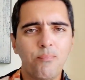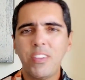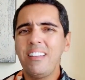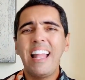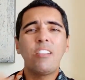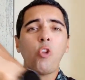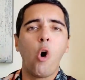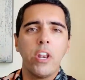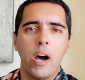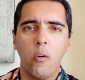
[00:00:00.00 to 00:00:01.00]
que
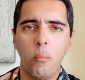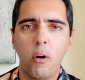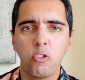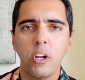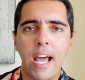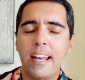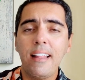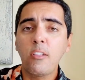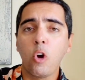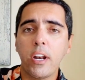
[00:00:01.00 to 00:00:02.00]
detona o Bolsonaro e
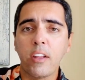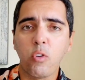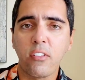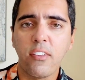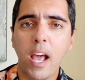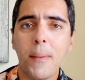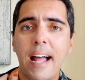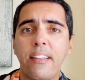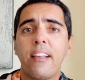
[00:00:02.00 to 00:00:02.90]
detona as Forças Armadas.